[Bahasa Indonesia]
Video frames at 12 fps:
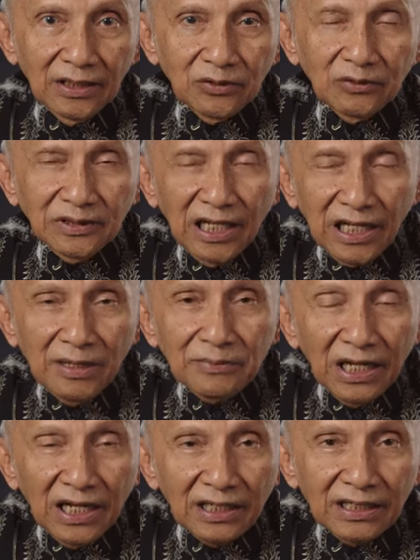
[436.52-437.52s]
itu
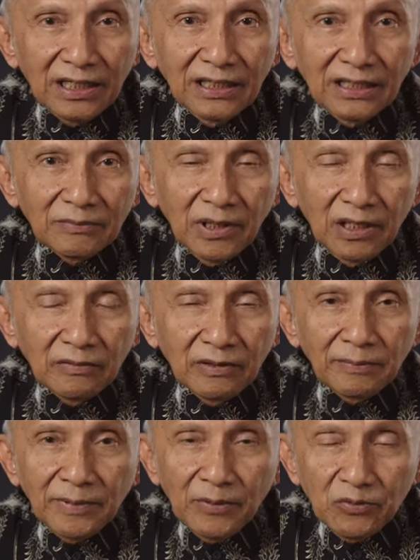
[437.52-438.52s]
dalami lagi
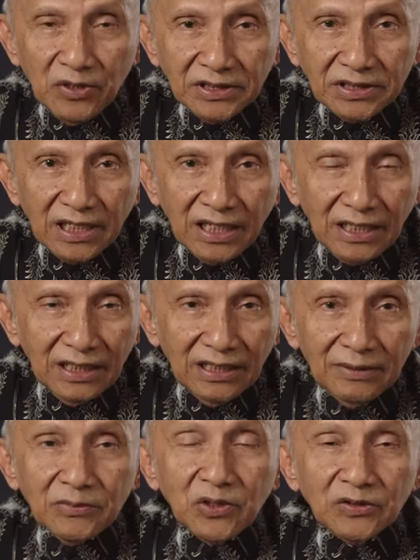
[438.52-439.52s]
bahwa Papua sekarang
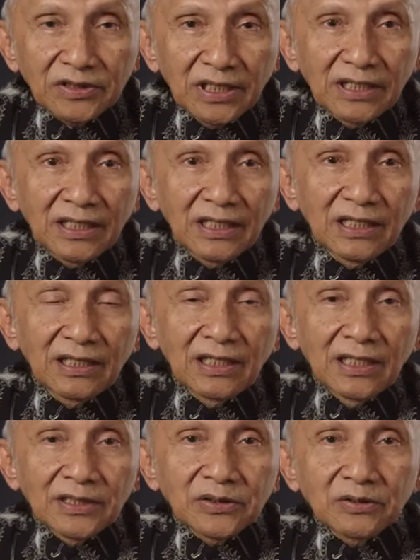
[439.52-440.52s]
ini menurut saya
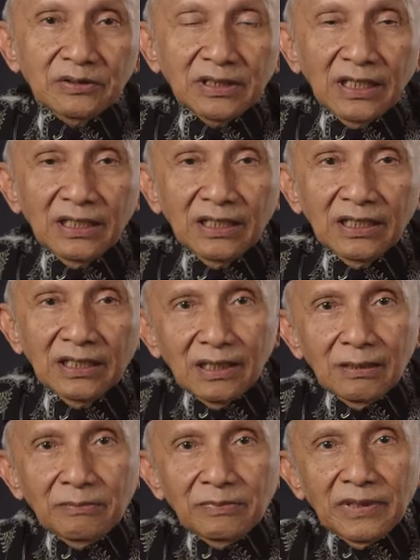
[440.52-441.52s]
sudah
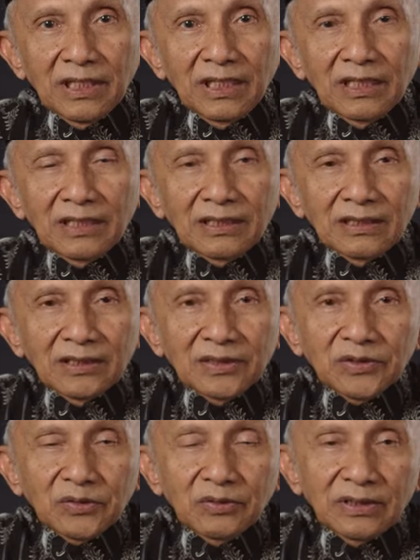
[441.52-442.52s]
apa
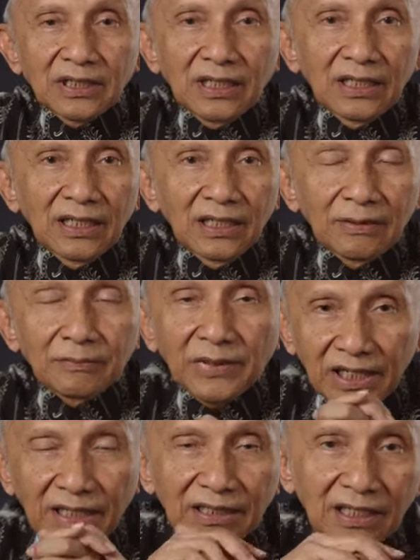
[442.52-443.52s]
sudah
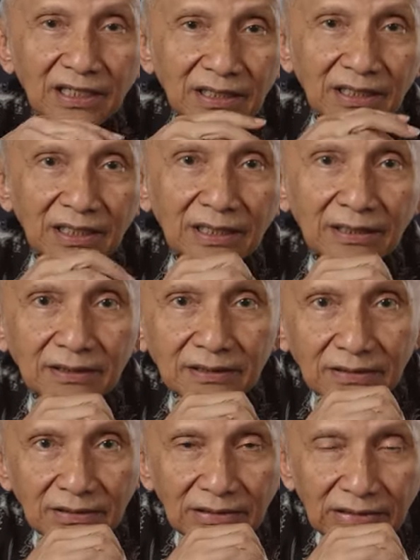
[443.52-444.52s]
berat lah ya
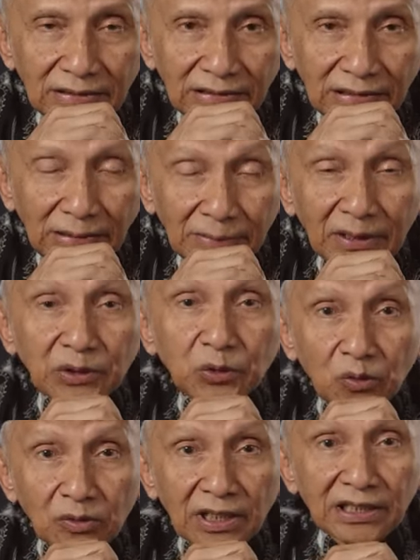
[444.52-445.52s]
Apalagi
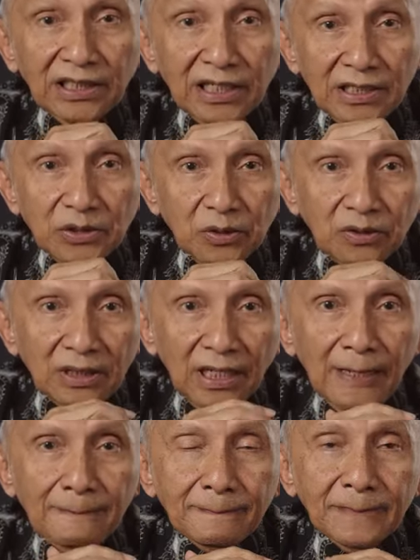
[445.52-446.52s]
dukungan
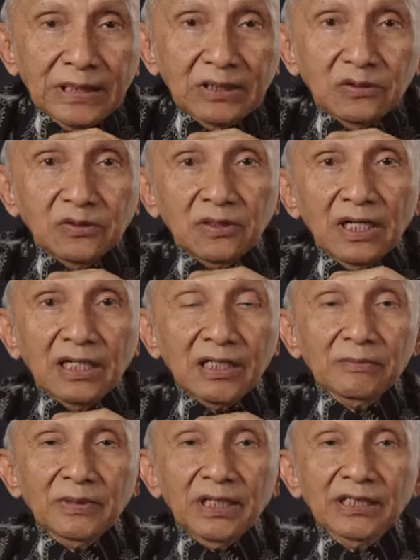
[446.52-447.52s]
internasional itu juga
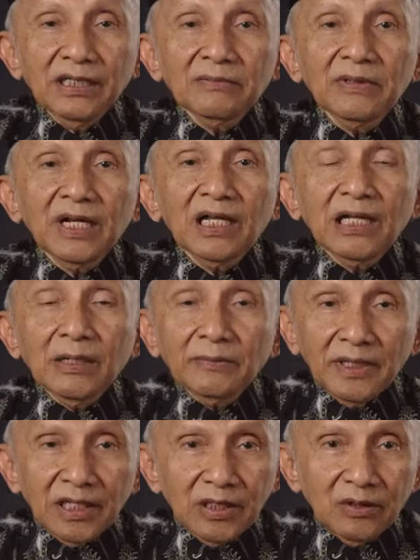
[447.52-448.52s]
nampaknya makin
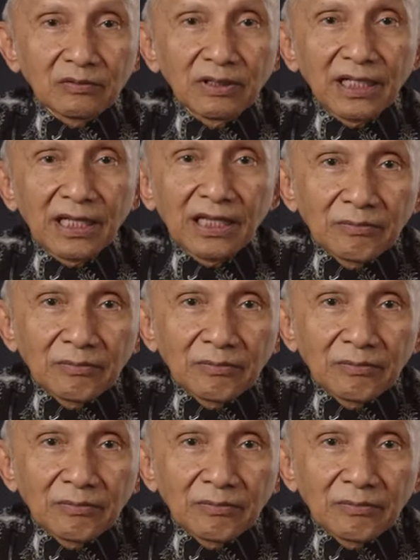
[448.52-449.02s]
lama makin kuat.